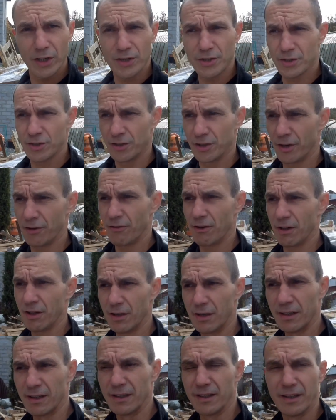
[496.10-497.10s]
конечно, дрова
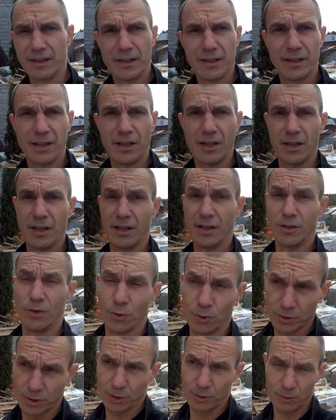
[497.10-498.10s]
такие,
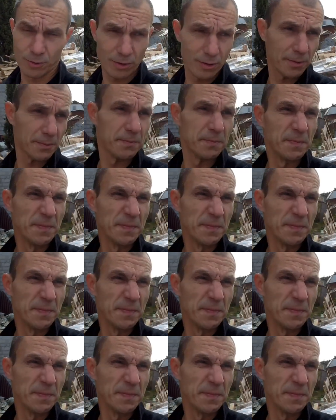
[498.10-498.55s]
но зато